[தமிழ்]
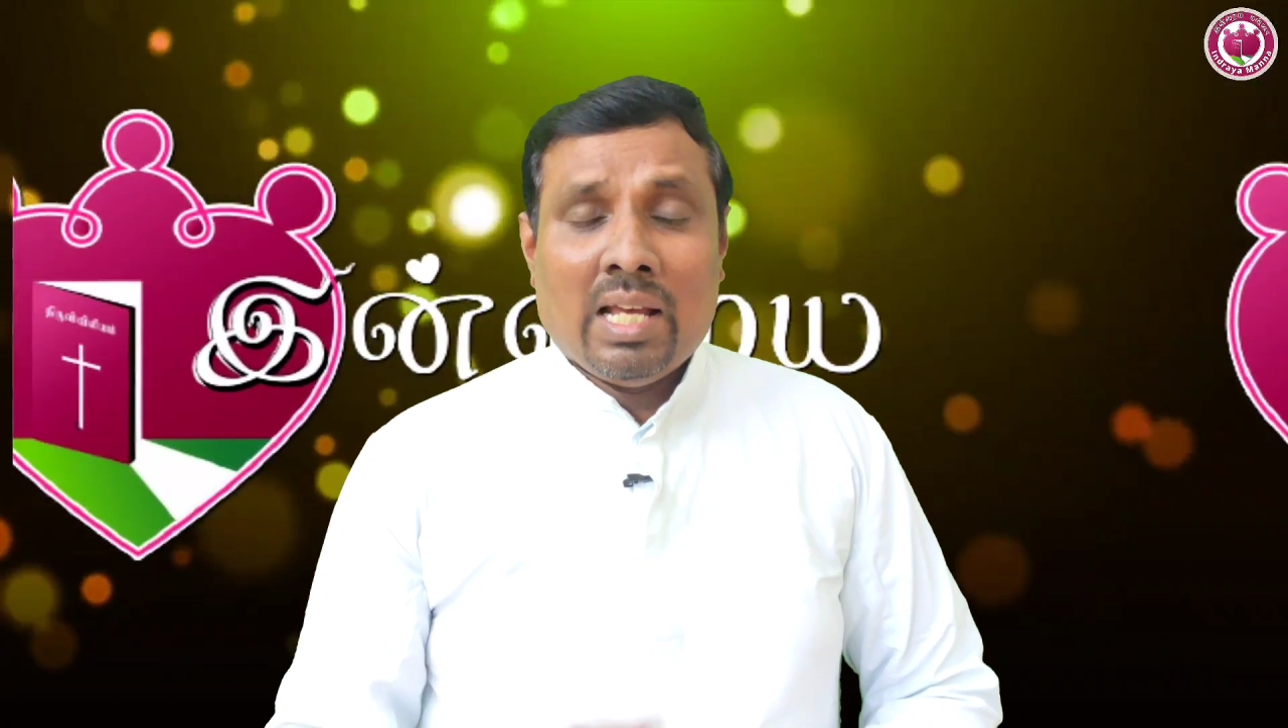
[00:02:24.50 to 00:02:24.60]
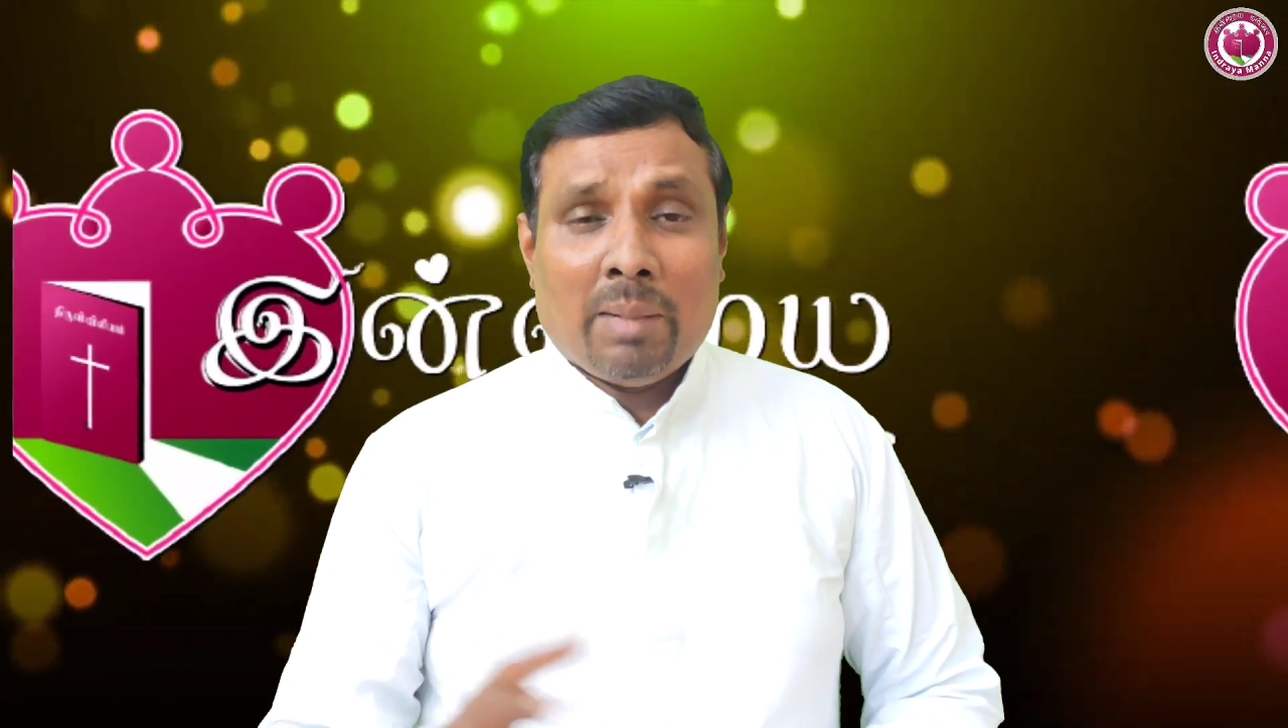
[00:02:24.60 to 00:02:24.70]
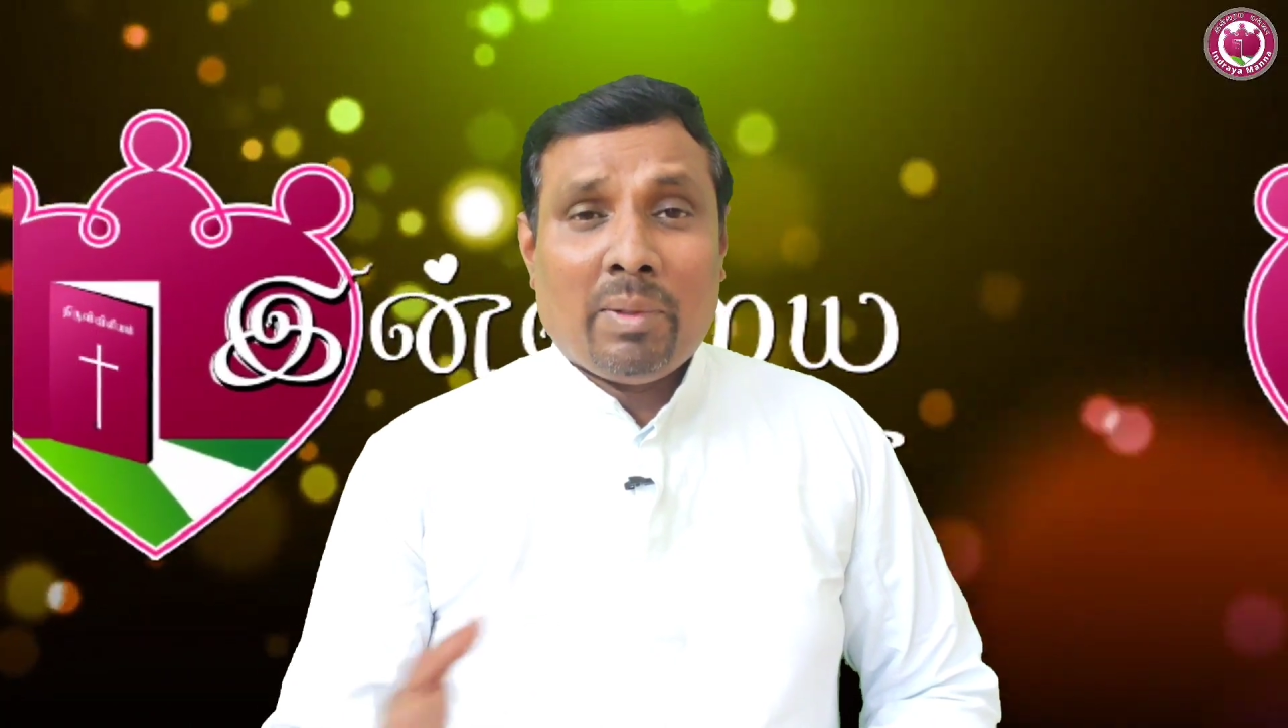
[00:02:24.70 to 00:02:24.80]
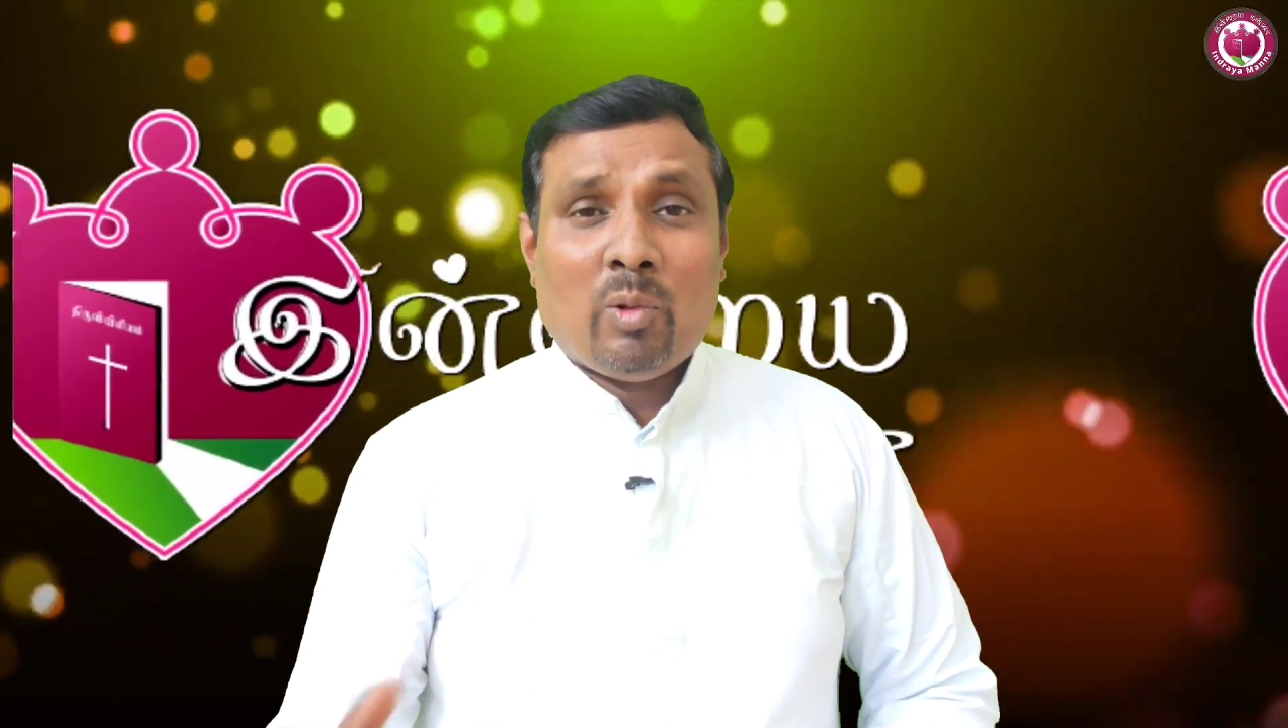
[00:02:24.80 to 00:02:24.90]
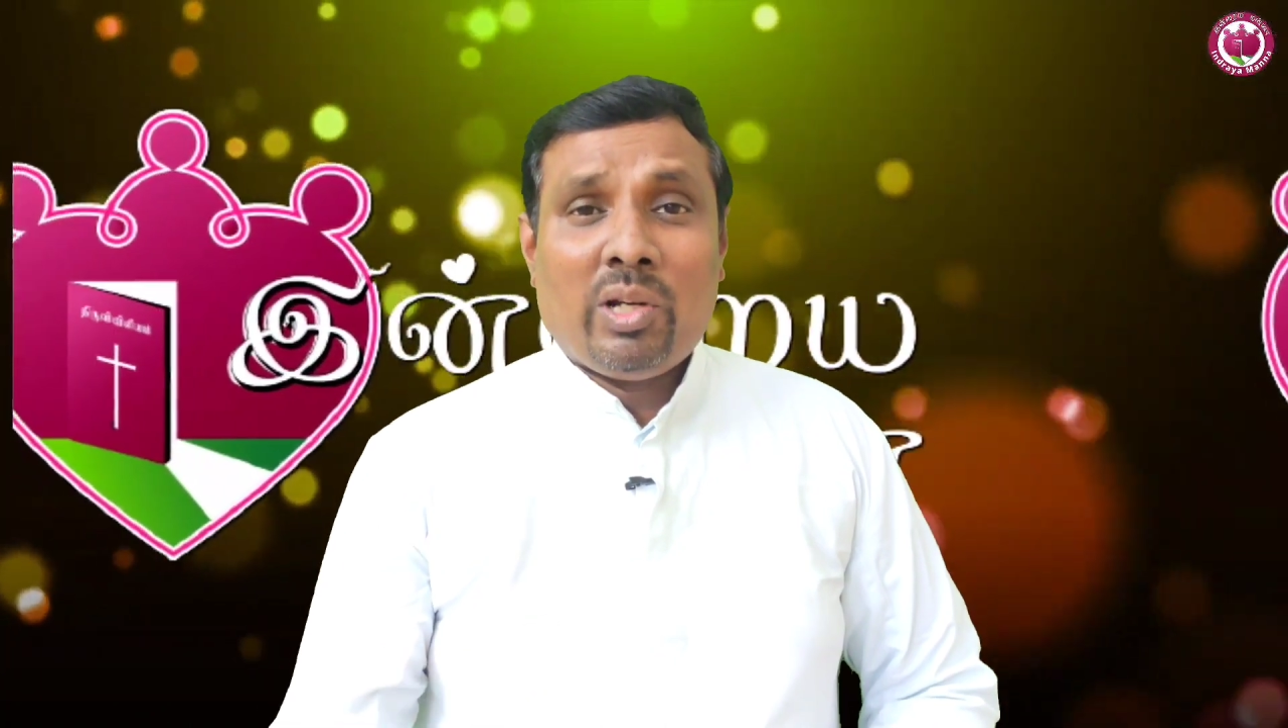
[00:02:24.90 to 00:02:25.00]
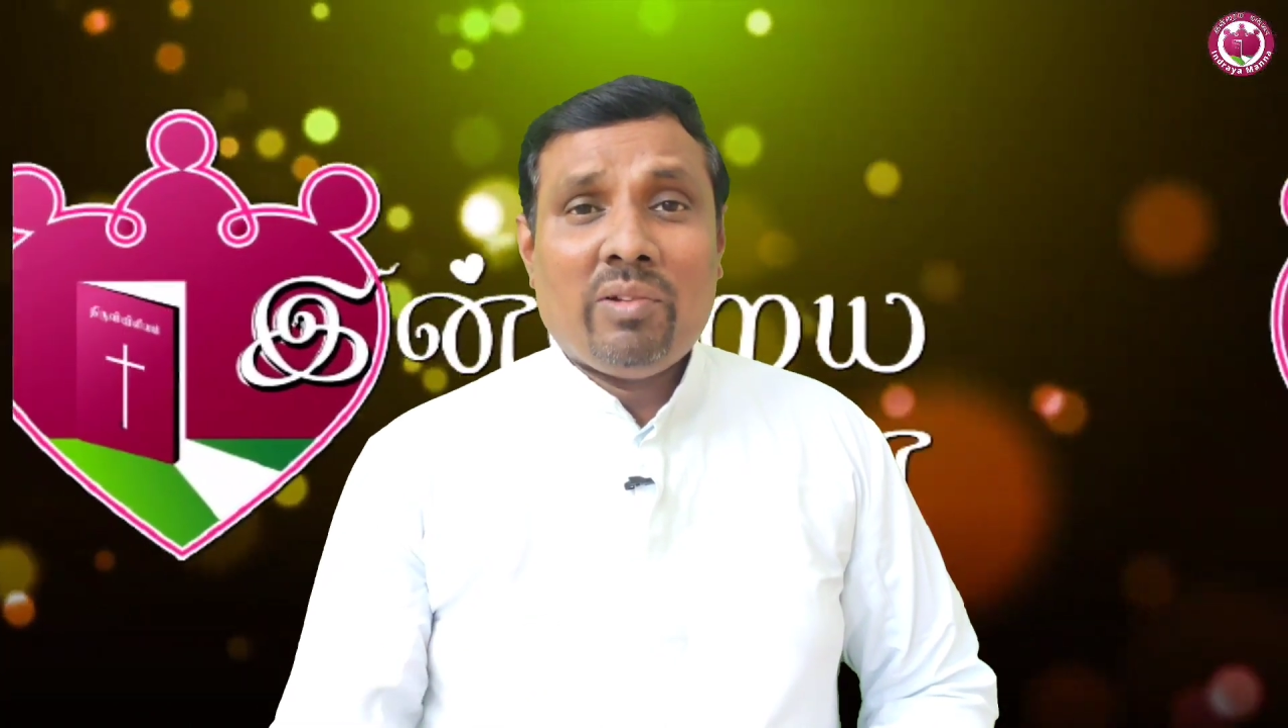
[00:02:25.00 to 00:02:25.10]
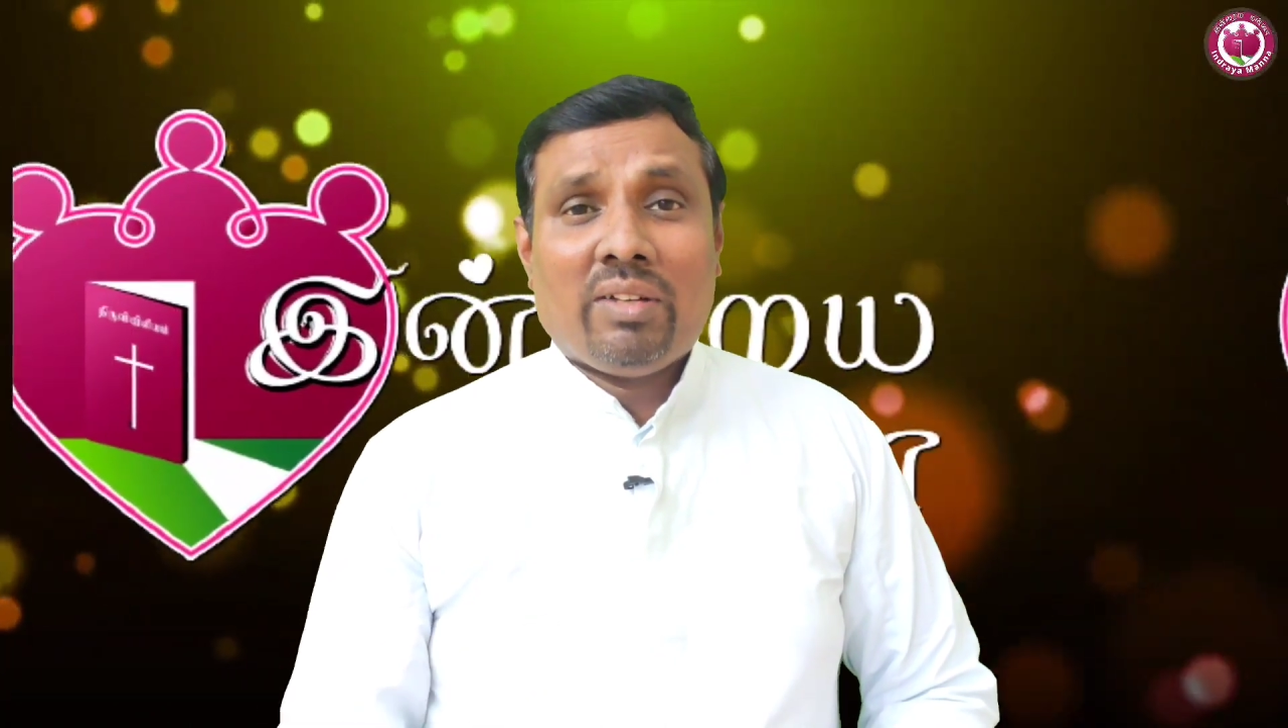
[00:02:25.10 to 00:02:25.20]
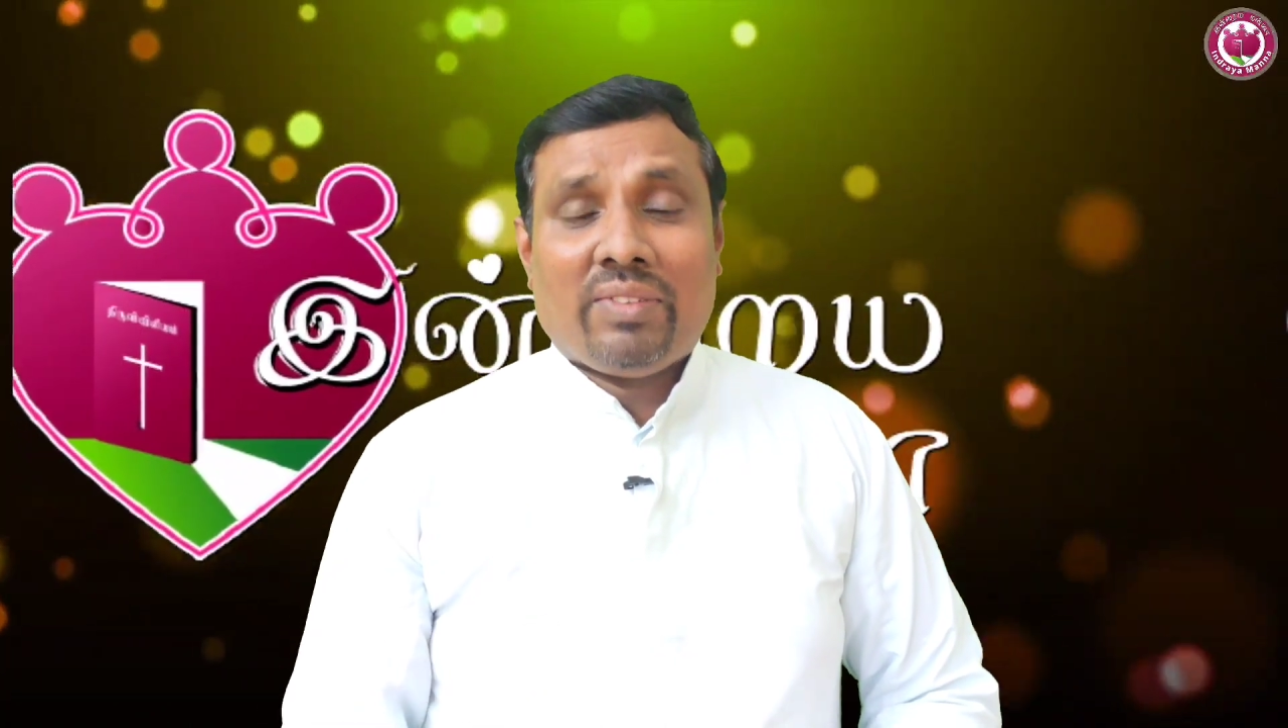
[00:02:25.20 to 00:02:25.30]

அம்மா ஓடிவா